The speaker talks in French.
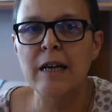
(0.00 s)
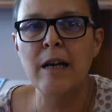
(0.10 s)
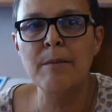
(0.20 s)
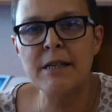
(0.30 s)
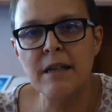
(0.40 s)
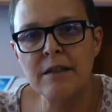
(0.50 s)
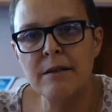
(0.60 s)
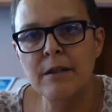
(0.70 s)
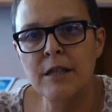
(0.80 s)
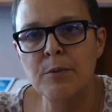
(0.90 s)
la mise à
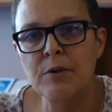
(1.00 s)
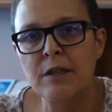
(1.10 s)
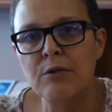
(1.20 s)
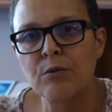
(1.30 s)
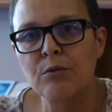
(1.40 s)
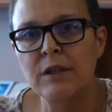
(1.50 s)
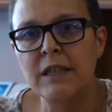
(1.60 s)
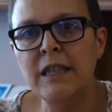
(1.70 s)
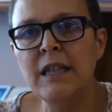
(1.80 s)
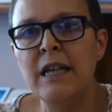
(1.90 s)
disposition
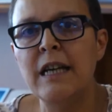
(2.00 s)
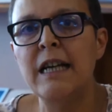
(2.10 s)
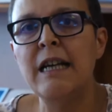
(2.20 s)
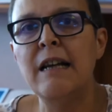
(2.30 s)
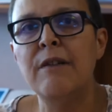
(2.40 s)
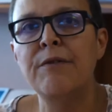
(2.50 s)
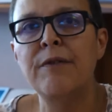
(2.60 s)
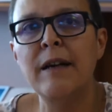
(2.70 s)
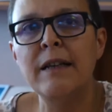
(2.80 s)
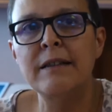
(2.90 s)
d'outils et la
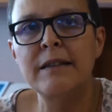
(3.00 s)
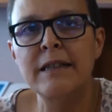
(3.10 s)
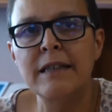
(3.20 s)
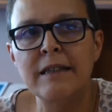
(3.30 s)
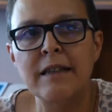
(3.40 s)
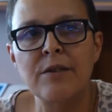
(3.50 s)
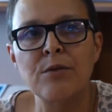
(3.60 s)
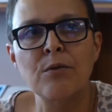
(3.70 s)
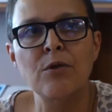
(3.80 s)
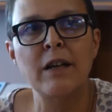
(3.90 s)

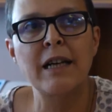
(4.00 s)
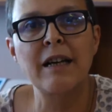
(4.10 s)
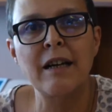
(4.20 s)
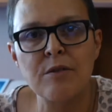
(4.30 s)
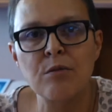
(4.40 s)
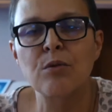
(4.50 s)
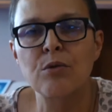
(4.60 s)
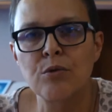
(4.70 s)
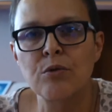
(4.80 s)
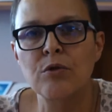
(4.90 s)
facilitation dans la création de
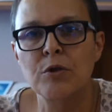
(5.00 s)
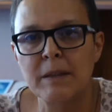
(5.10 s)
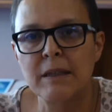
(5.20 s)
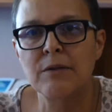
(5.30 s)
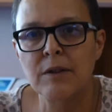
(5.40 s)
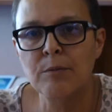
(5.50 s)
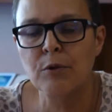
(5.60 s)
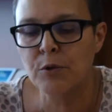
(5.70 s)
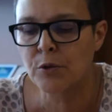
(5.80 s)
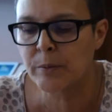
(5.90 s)
ressources spécifiques
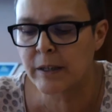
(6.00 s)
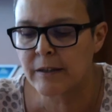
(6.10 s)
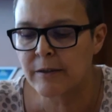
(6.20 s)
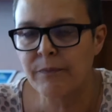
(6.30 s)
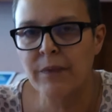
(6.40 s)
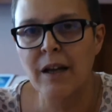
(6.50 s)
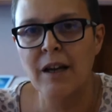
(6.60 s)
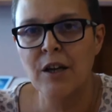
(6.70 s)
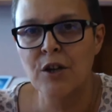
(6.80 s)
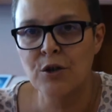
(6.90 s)
pour l'entreprise.
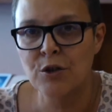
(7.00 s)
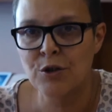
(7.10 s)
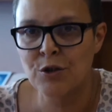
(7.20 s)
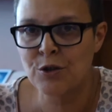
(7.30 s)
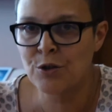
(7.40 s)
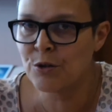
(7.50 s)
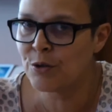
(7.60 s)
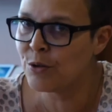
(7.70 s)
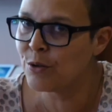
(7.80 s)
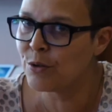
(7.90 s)

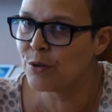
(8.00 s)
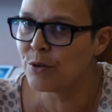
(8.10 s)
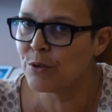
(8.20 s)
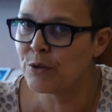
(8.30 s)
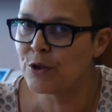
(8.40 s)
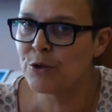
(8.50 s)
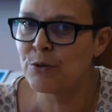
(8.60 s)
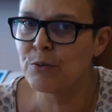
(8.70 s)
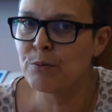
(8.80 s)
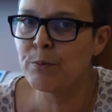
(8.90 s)

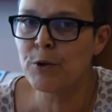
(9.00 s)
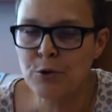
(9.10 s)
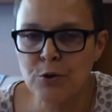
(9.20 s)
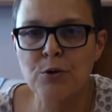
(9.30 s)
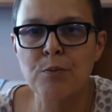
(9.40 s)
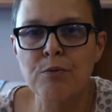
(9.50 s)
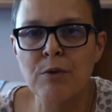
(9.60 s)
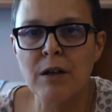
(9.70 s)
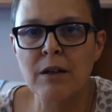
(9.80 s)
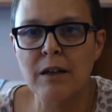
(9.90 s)
Je, pense que ce
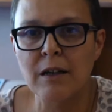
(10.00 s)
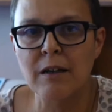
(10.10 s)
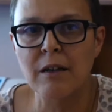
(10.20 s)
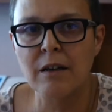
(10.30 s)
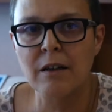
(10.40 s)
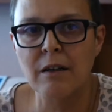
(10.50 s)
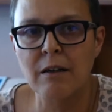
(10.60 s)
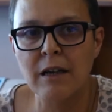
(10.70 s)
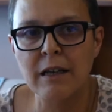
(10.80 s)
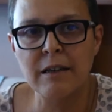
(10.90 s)
point
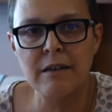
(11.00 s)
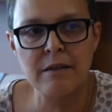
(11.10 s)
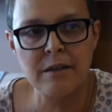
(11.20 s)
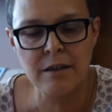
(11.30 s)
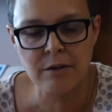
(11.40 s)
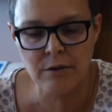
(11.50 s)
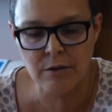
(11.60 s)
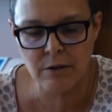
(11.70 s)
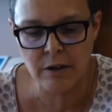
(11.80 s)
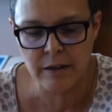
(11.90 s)
euh, est assez,
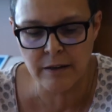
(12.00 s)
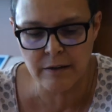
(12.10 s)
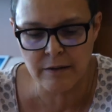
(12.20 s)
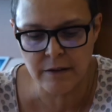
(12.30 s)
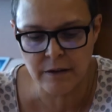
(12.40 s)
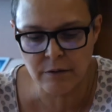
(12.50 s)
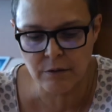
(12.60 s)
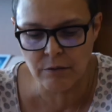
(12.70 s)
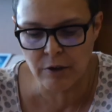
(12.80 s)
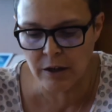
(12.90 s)
euh, est
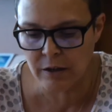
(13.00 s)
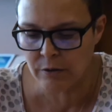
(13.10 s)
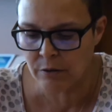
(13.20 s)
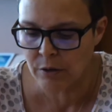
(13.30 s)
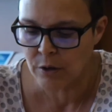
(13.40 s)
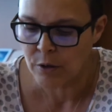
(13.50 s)
assez voilà,